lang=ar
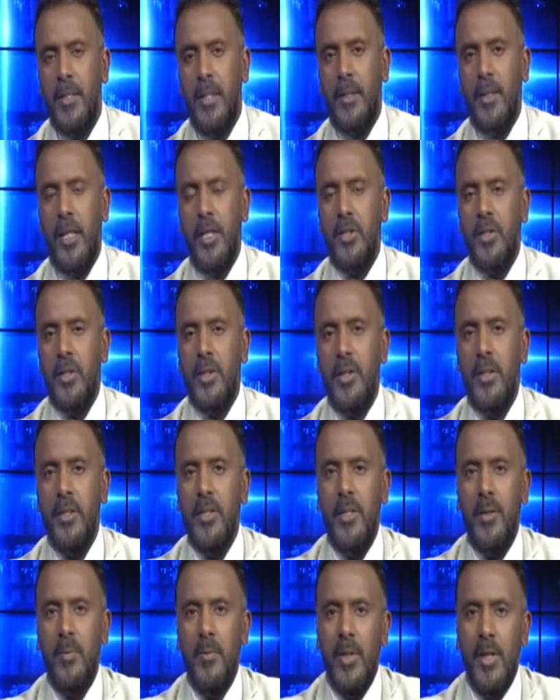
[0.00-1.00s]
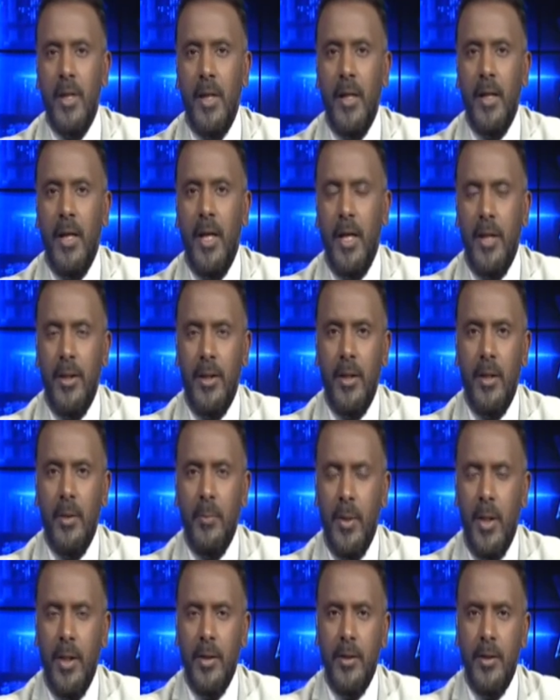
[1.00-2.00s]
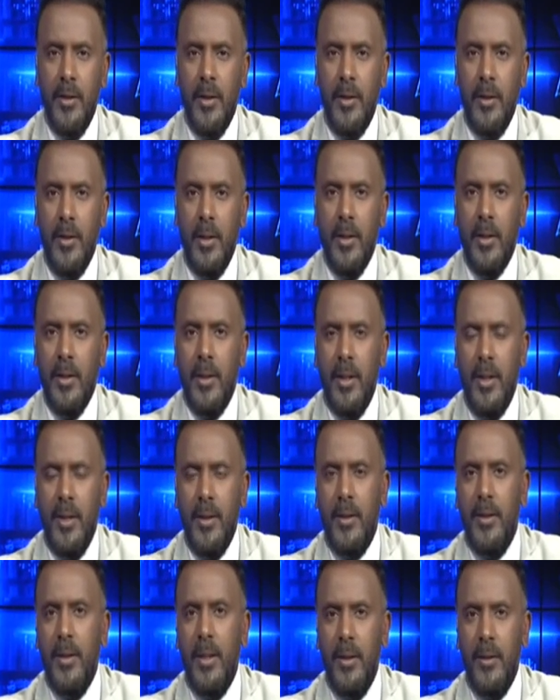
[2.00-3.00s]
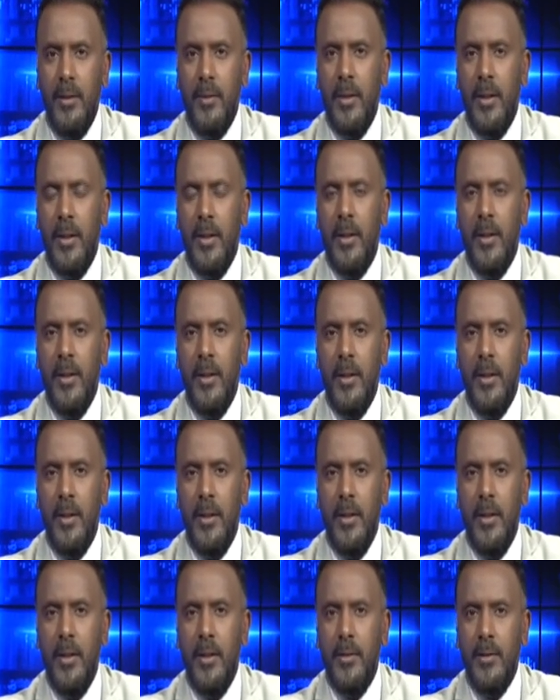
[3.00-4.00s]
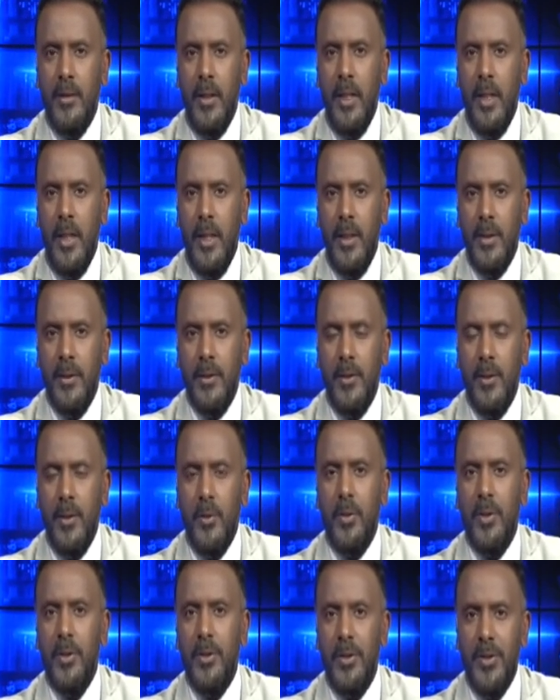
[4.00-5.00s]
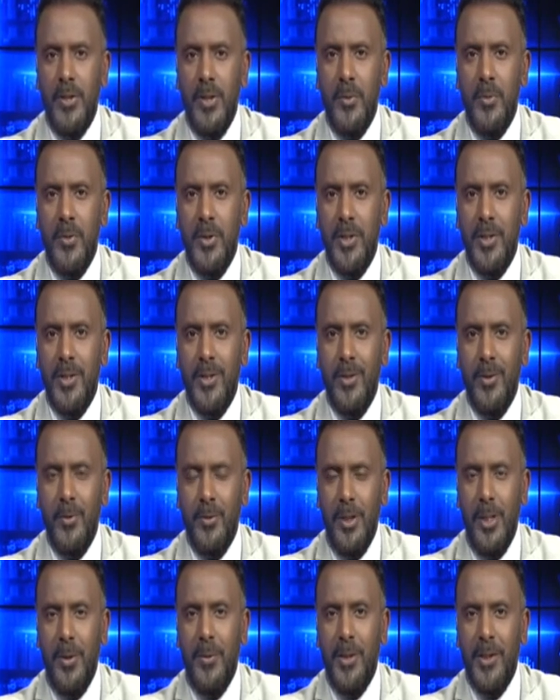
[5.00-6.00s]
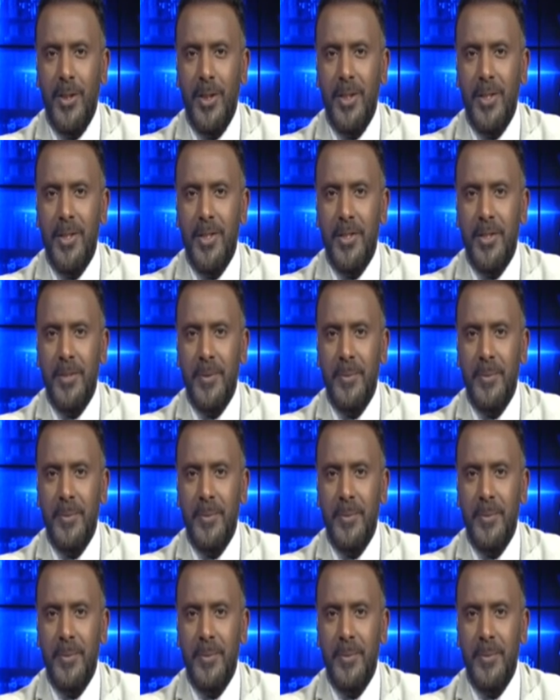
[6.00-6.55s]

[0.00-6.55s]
19 ديسمبر الأحد الماضي الذكرى الثالثة لاندلاع ثورة ديسمبر متابعة التقرير